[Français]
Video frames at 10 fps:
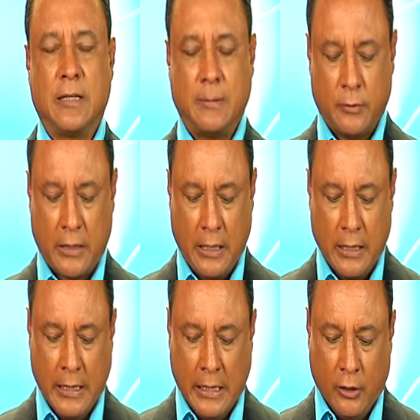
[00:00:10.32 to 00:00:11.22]
l'équipe de la
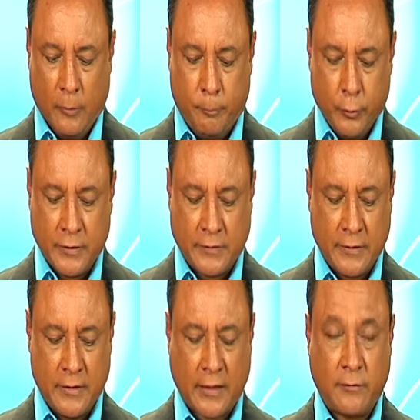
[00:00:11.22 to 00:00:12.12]
euh, Petite
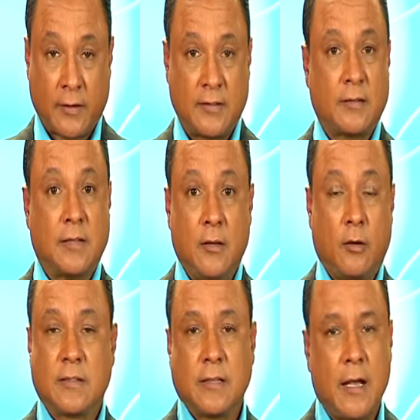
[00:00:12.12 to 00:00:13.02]
Île, un adversaire
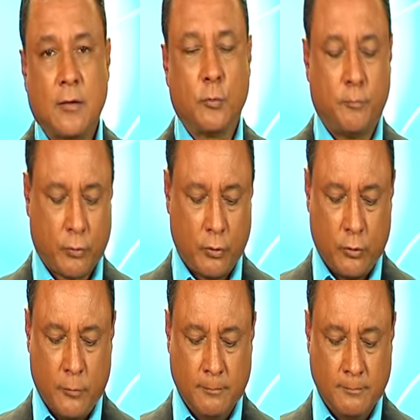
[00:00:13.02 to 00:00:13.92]
d'ailleurs direct pour
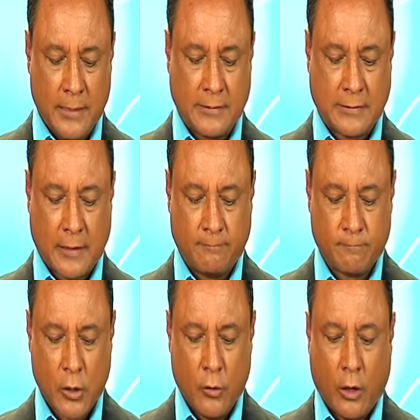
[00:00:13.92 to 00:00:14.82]
le maintien.
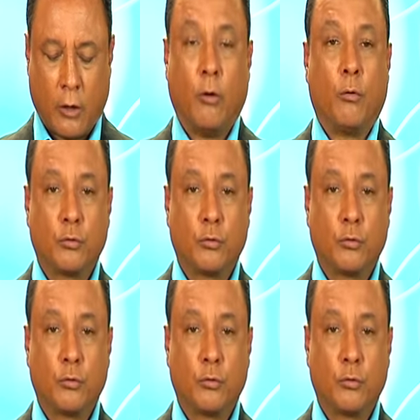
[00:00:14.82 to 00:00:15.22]
Alors,